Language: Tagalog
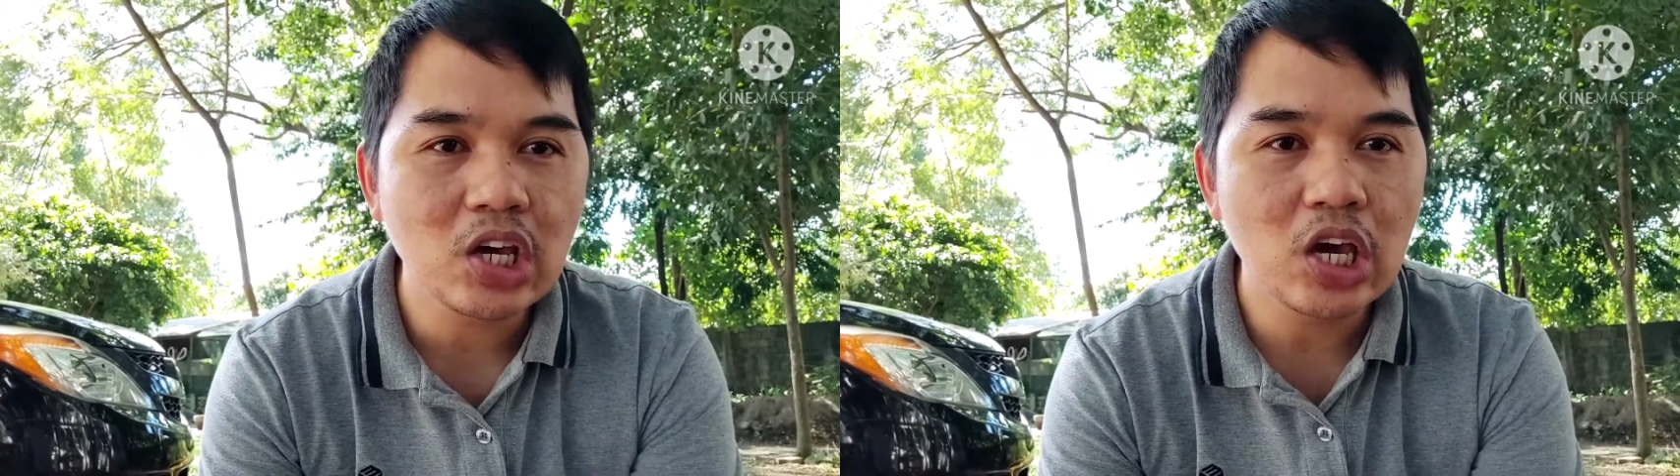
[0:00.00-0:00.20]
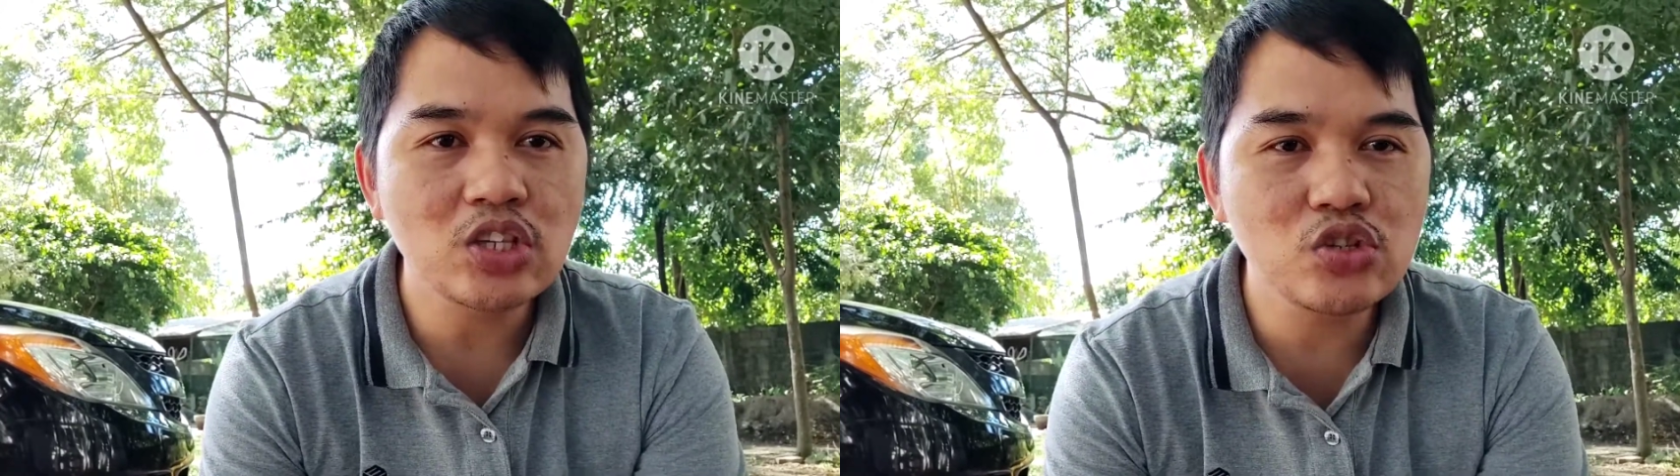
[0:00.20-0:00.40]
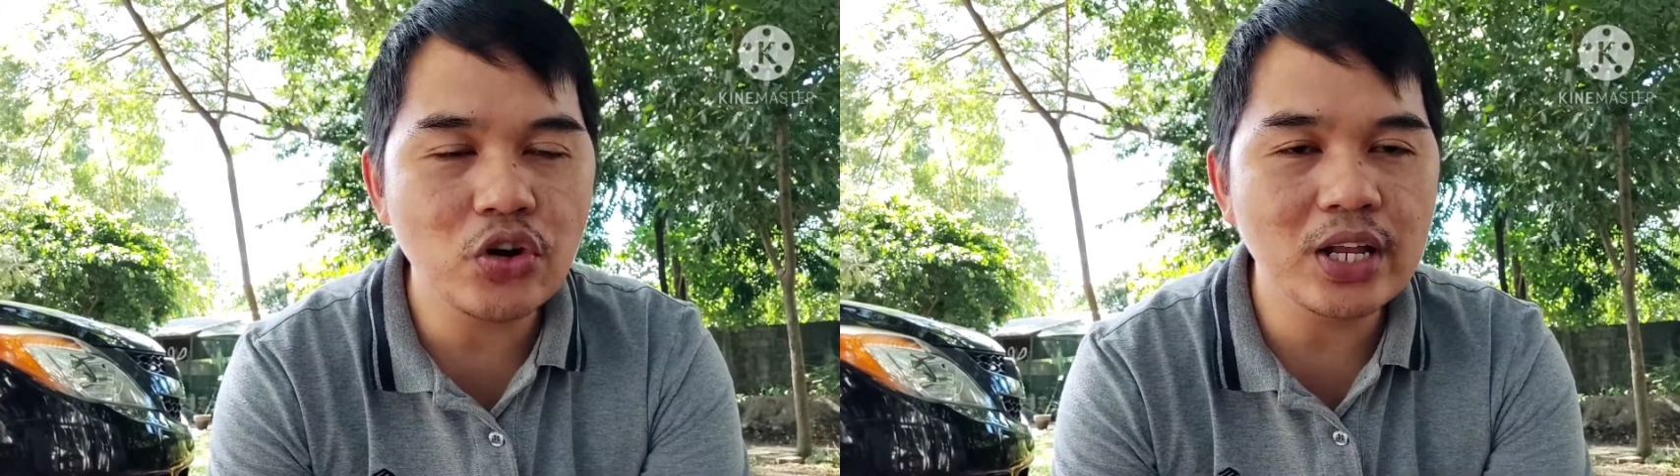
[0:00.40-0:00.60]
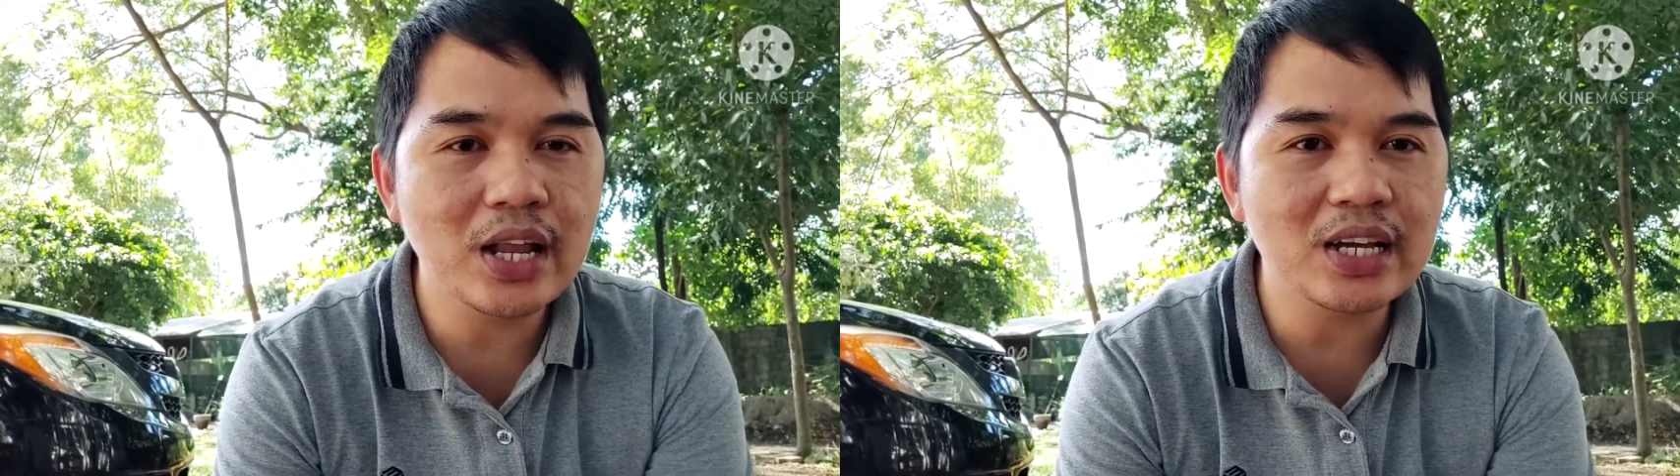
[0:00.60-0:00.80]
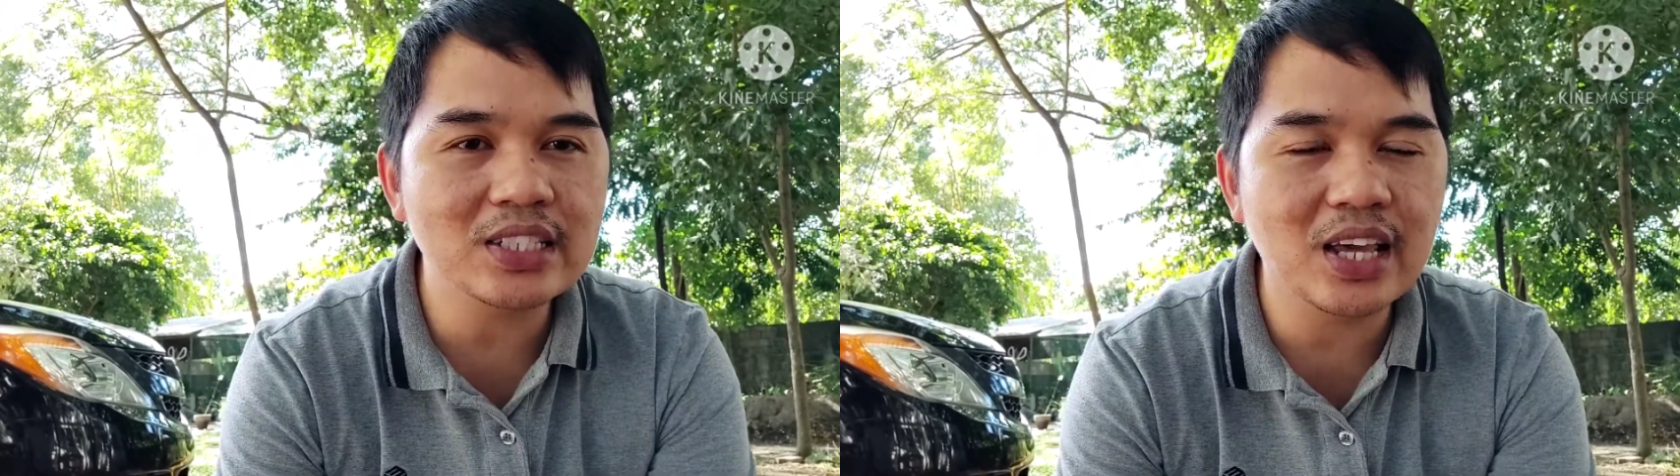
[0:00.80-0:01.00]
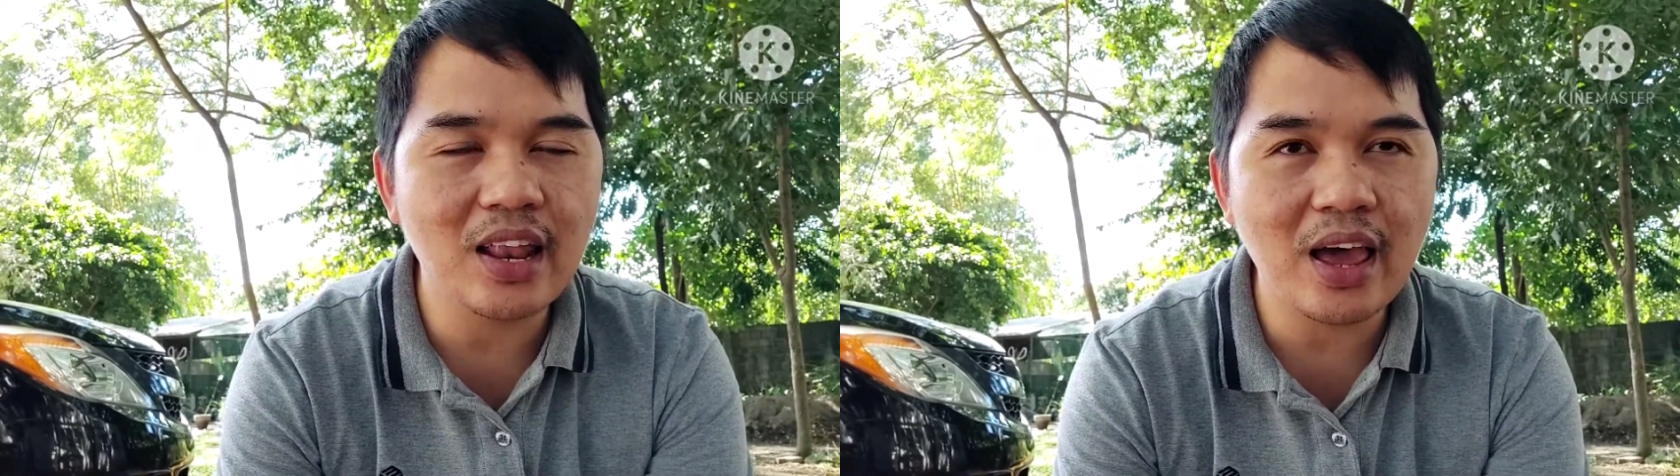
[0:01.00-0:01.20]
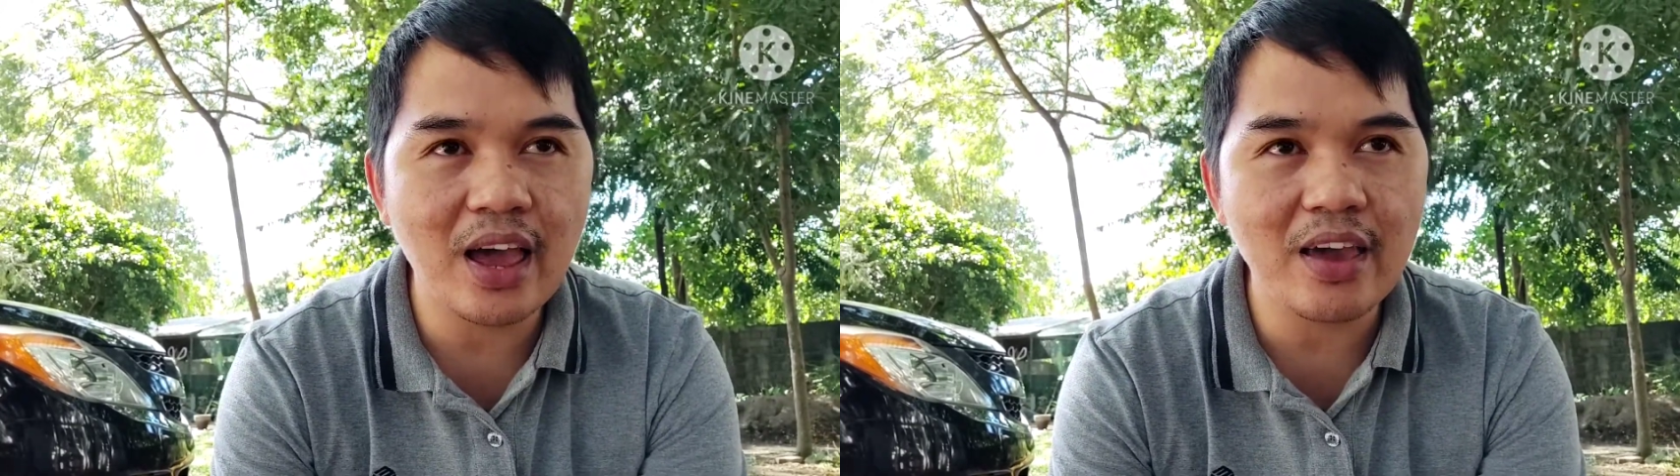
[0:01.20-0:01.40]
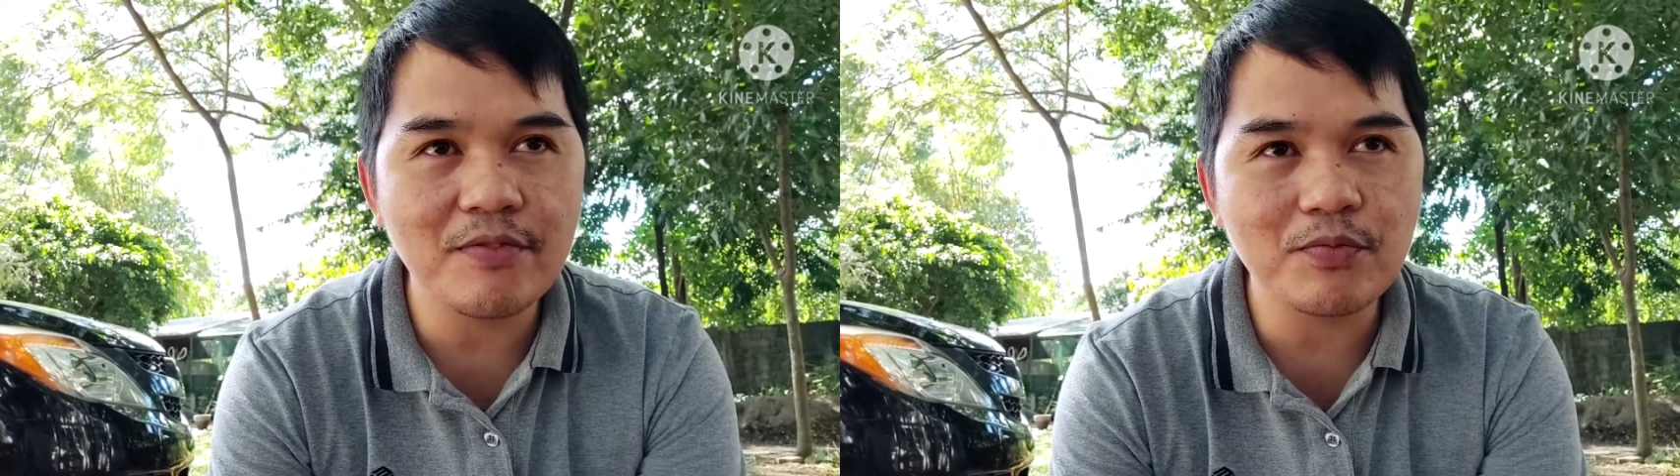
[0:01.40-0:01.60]
enjoy lang sa
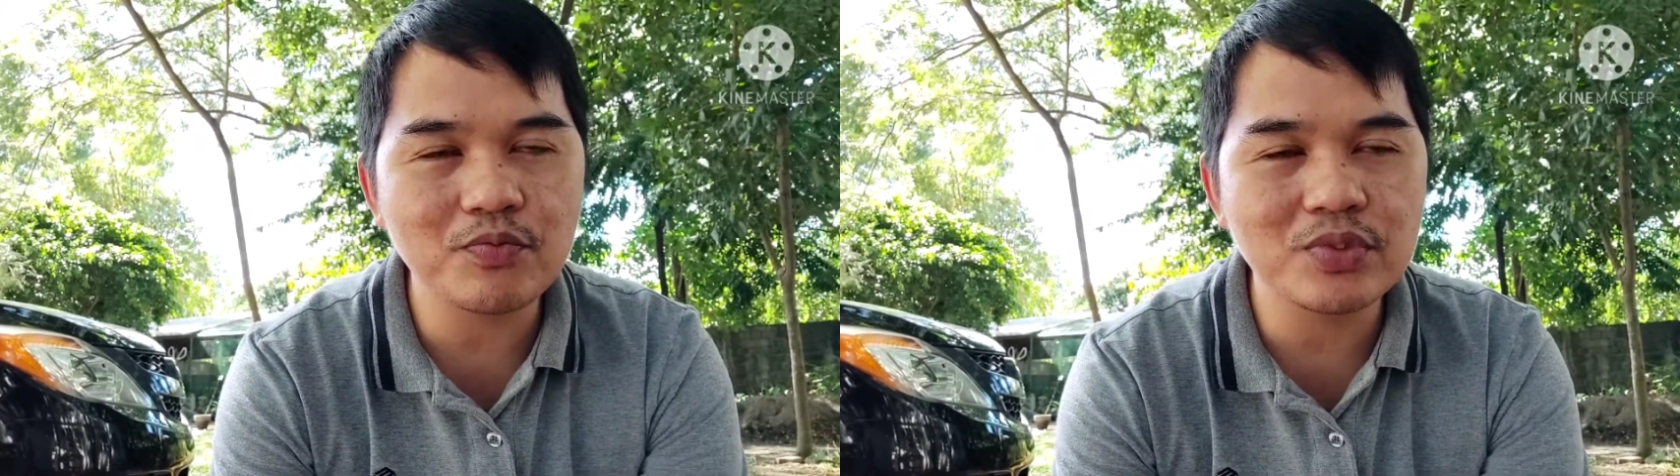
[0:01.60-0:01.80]
life.